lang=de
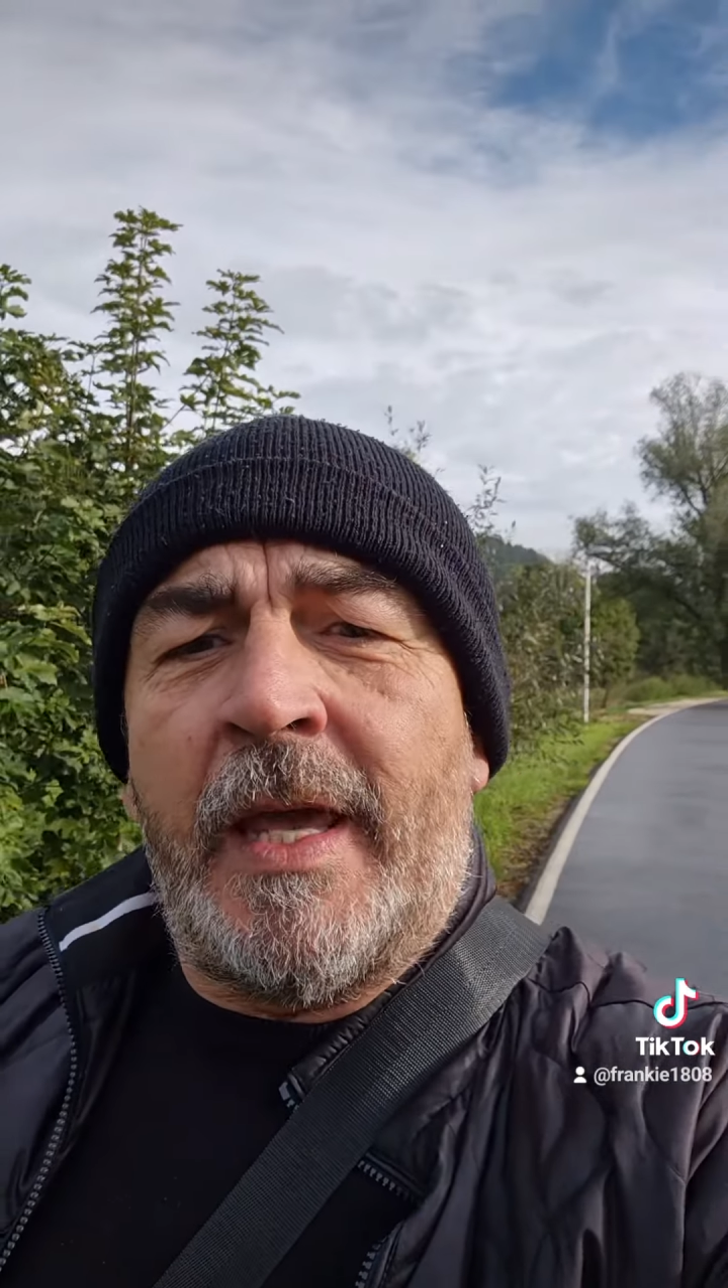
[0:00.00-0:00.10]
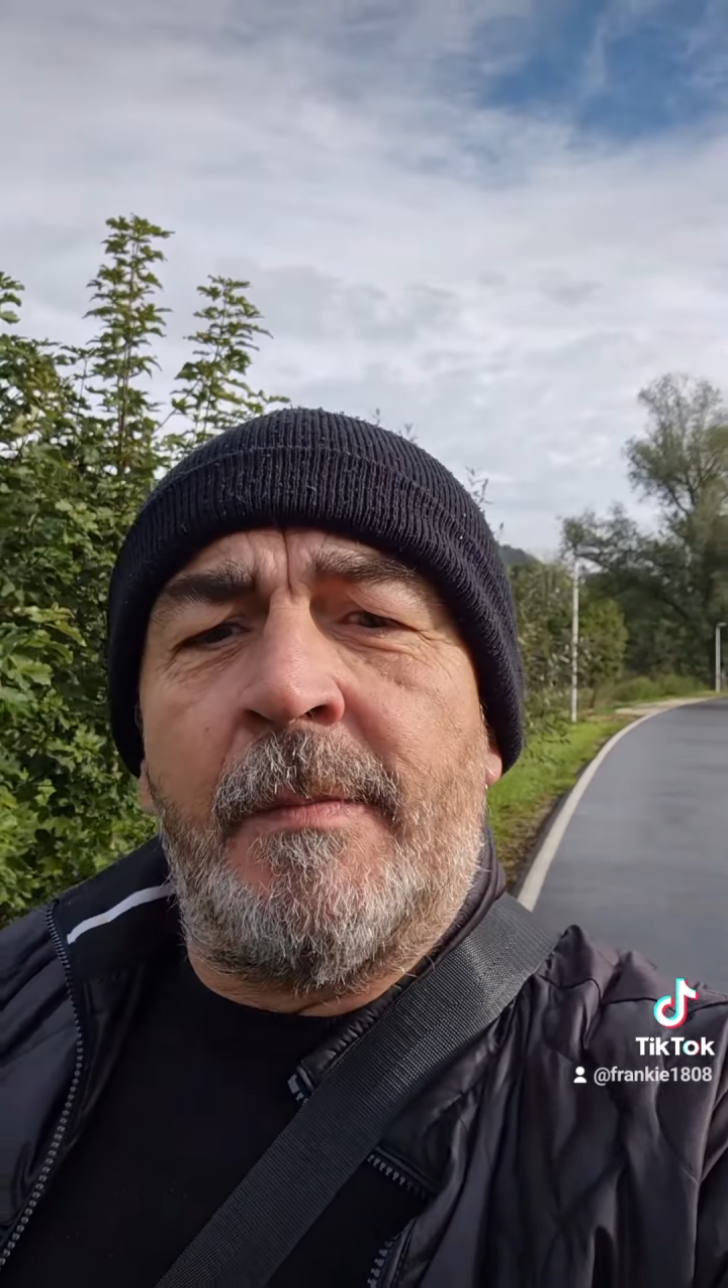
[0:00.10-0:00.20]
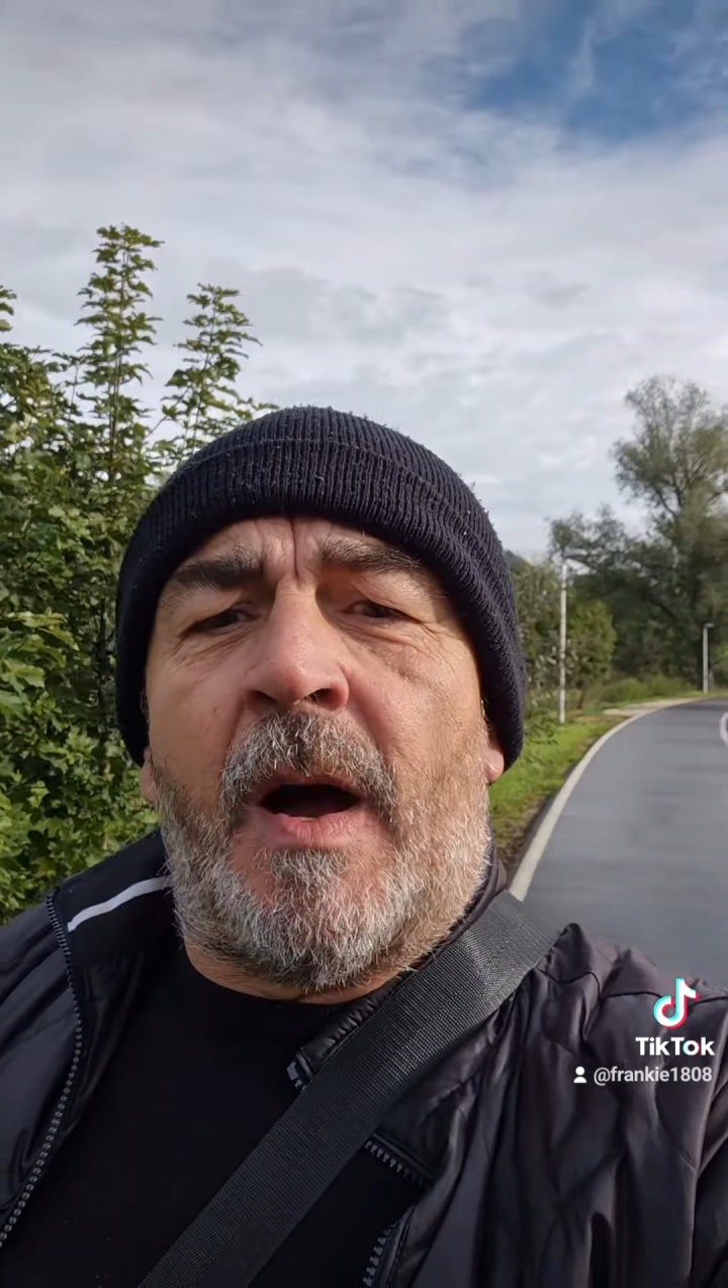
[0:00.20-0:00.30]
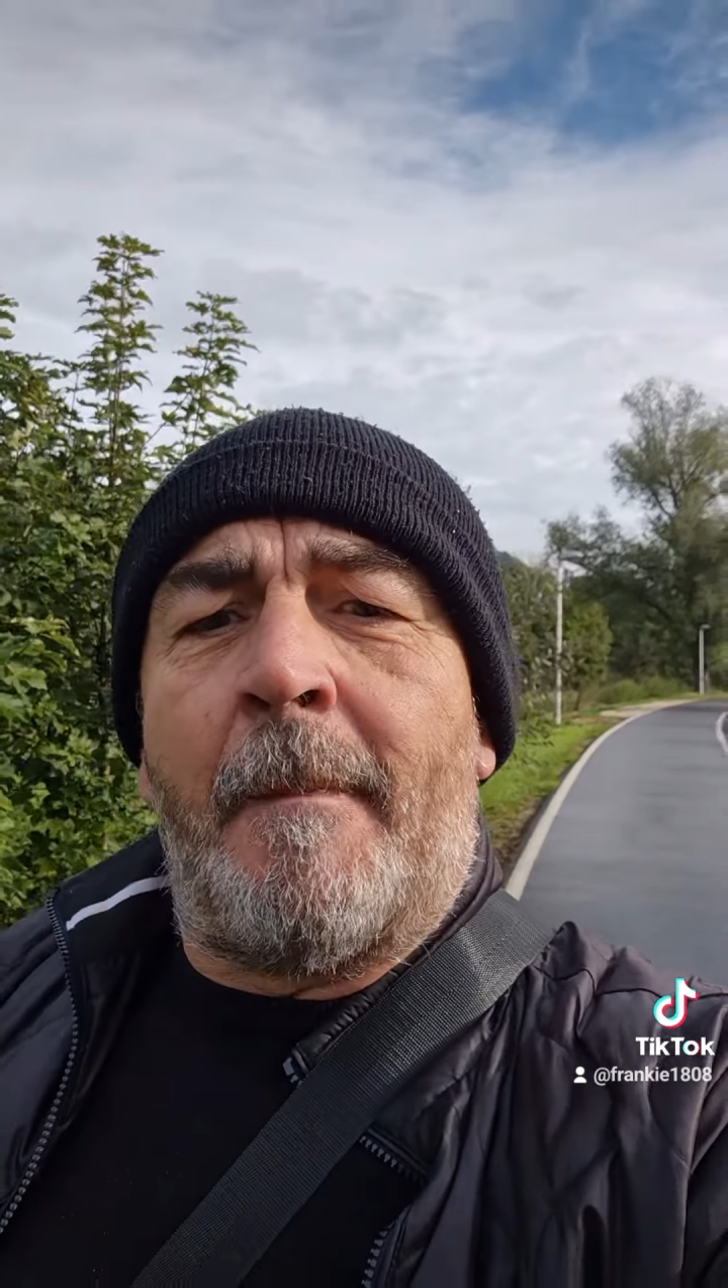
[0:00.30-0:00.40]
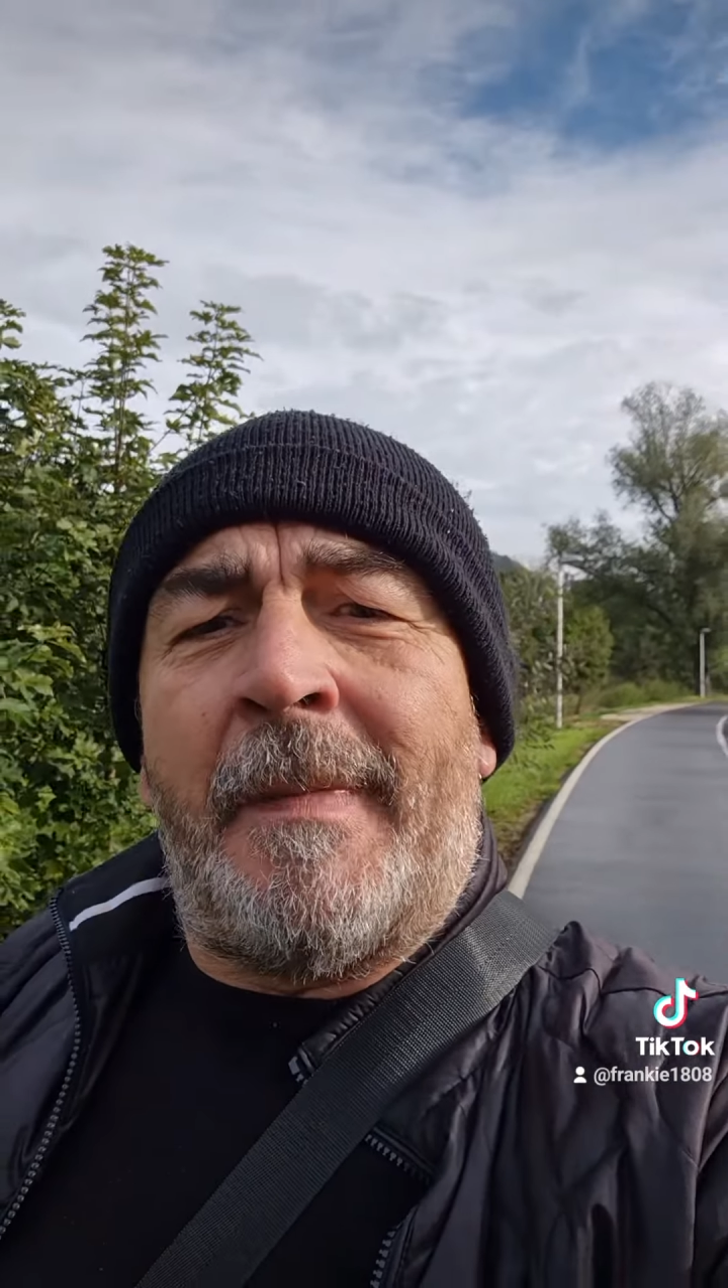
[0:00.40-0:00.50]

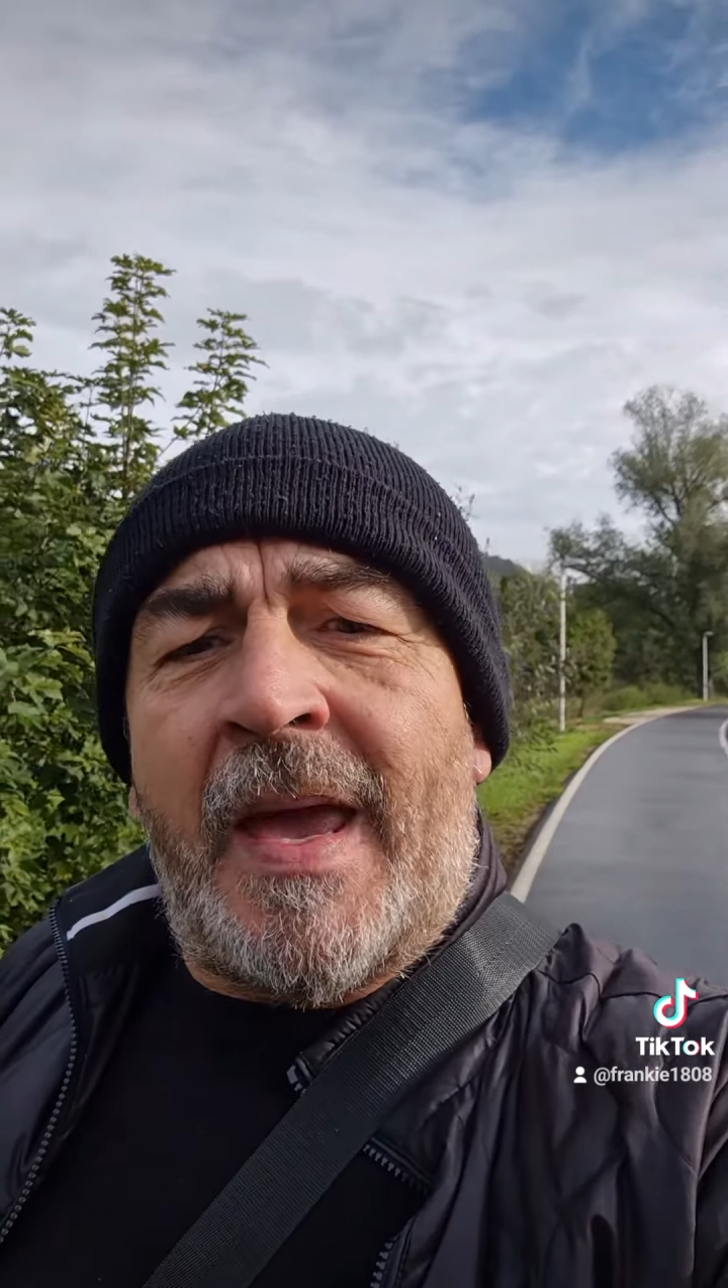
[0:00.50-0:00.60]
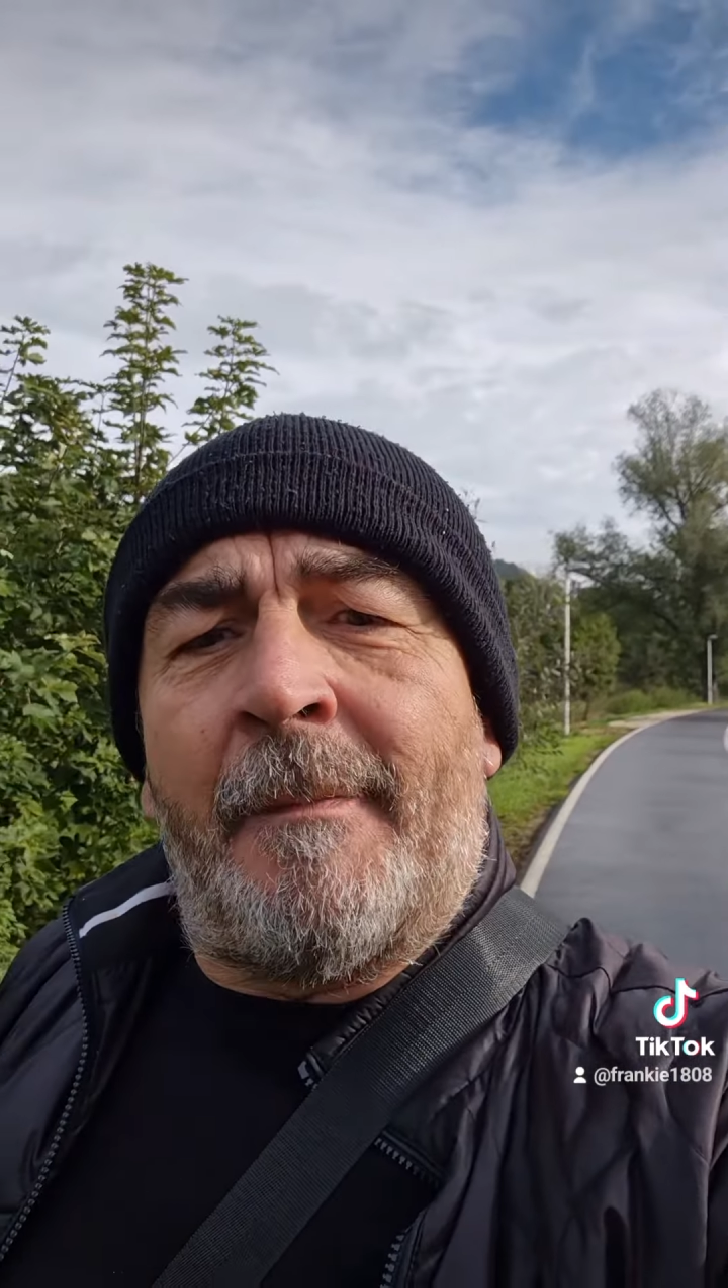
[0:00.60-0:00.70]
Immer mehr